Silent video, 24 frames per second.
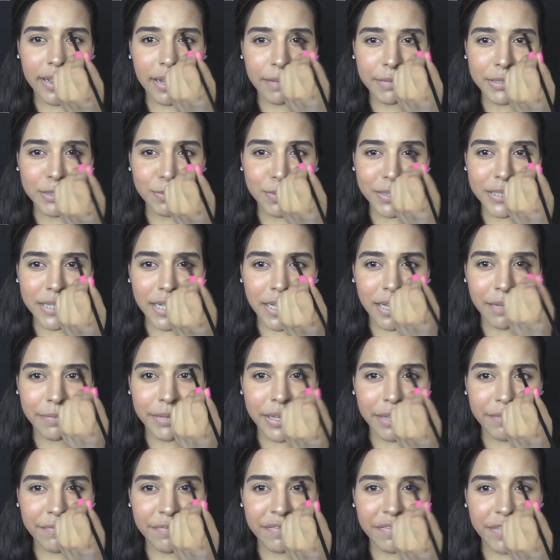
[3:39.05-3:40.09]
La vez pasada
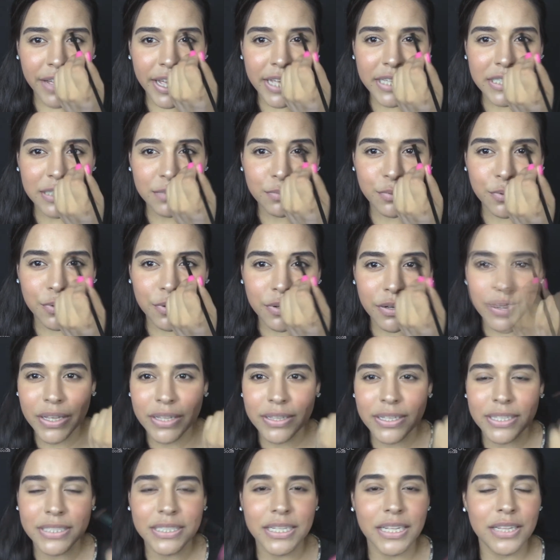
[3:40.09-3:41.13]
vi en Facebook
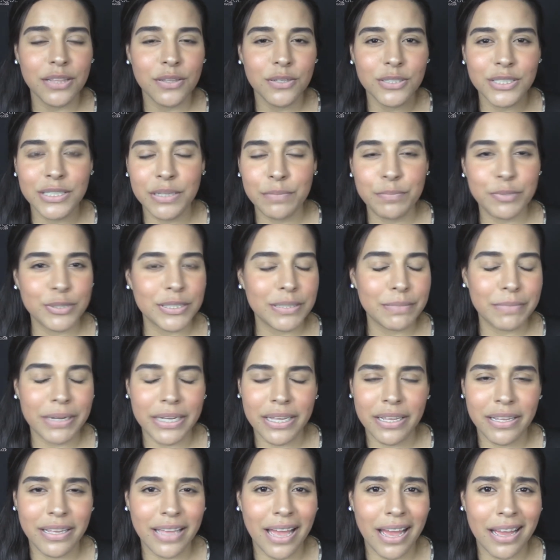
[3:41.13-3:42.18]
distintos tipos de
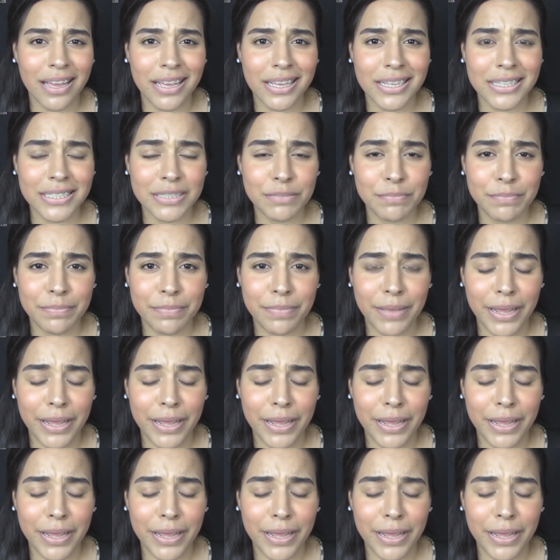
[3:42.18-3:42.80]
maquillajes,